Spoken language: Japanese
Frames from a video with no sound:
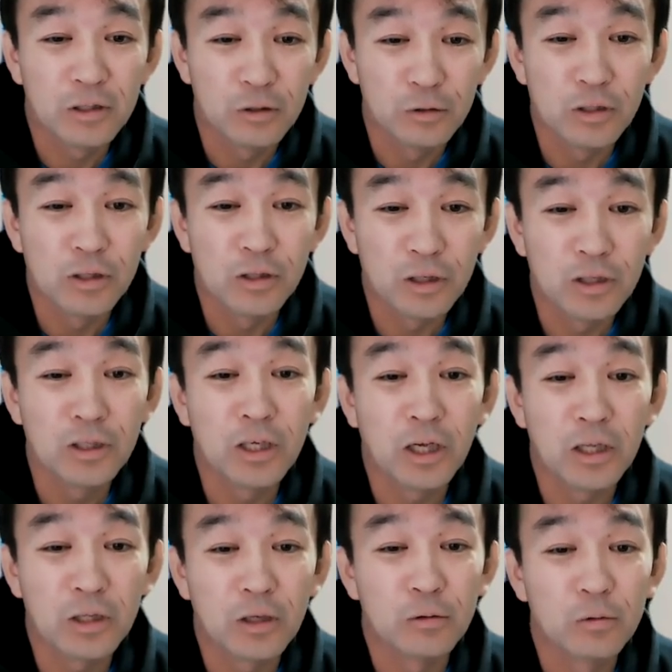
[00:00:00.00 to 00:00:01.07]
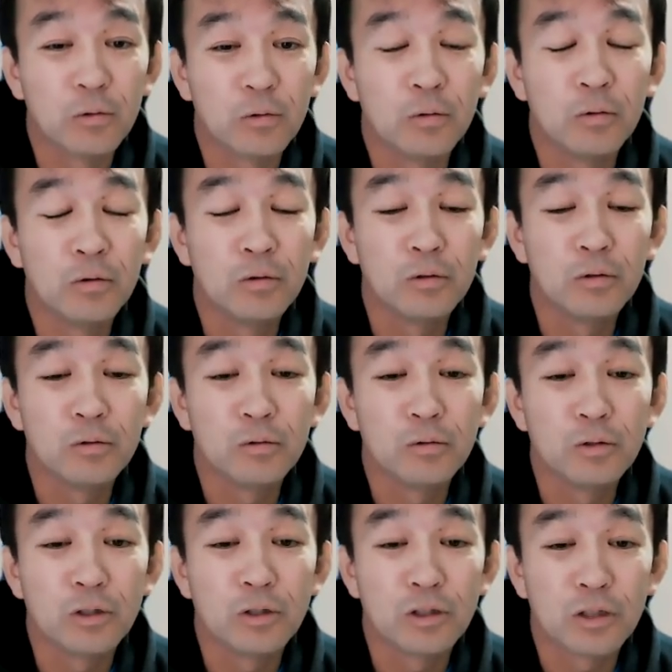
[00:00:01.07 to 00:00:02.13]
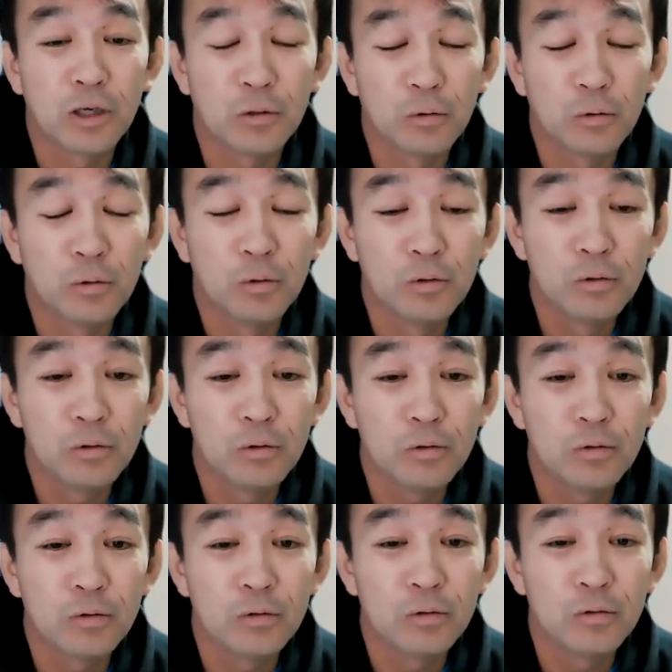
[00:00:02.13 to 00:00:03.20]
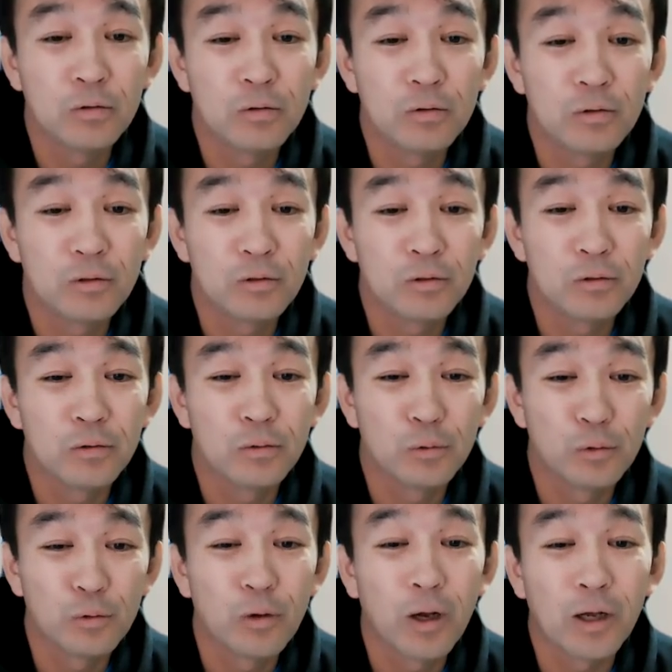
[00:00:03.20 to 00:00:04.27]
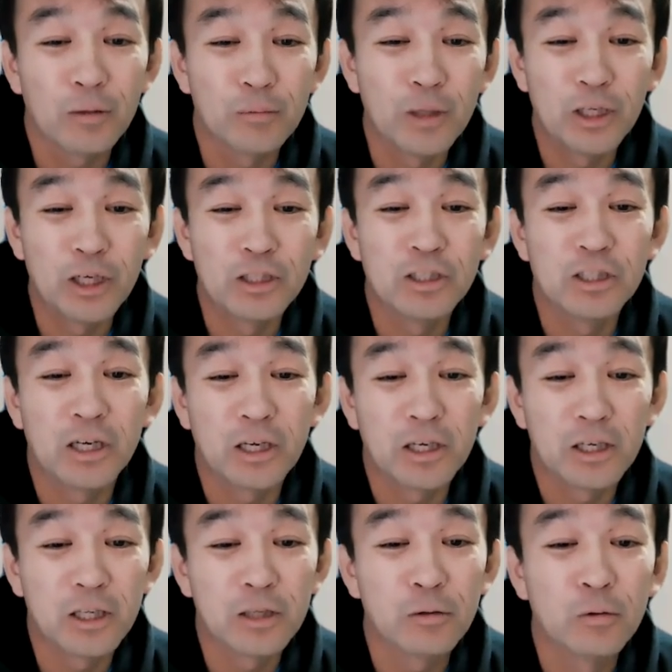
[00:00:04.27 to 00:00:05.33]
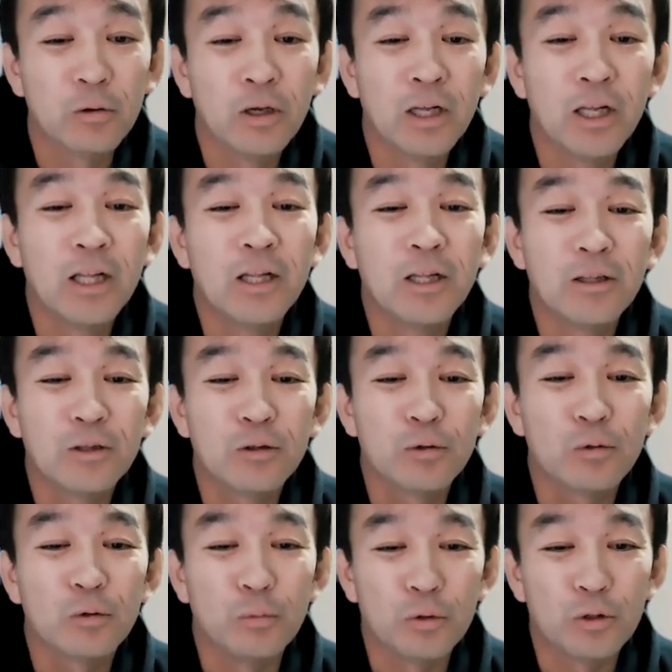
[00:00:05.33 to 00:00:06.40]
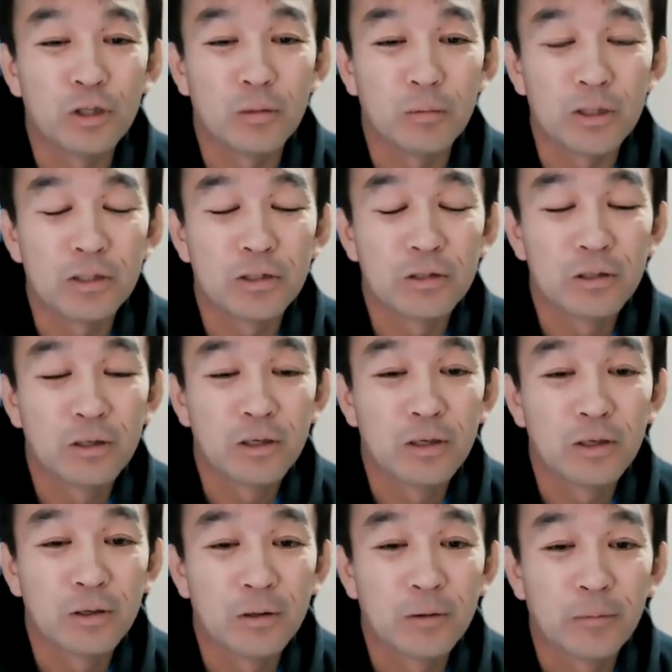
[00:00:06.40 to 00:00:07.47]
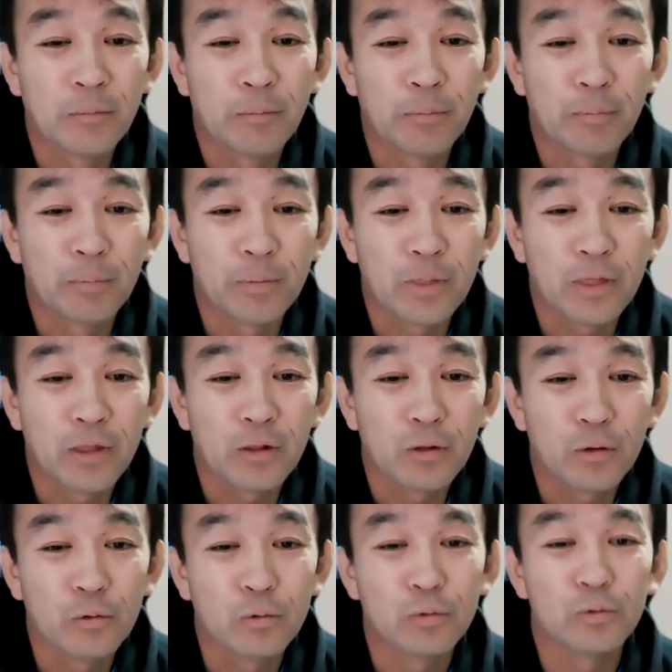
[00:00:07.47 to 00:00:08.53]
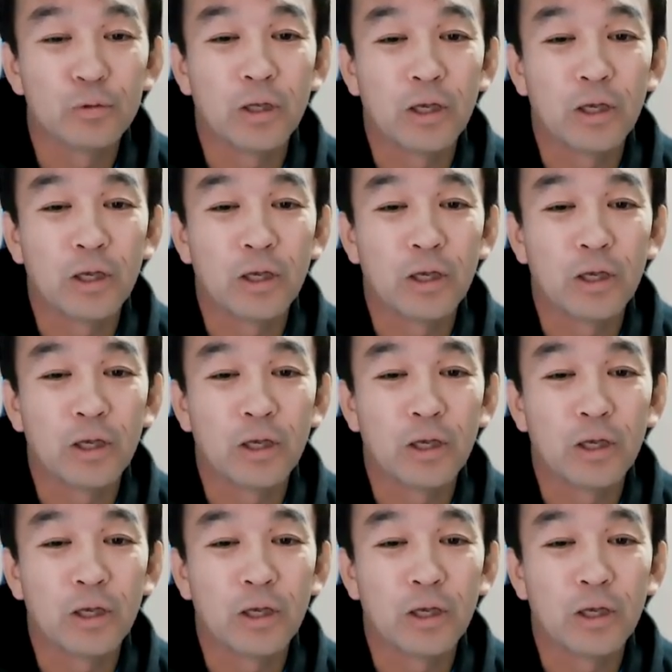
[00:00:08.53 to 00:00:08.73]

優先的にやっていくというふうにしたいということが、まあ、大事じゃないかなと思っています。ということ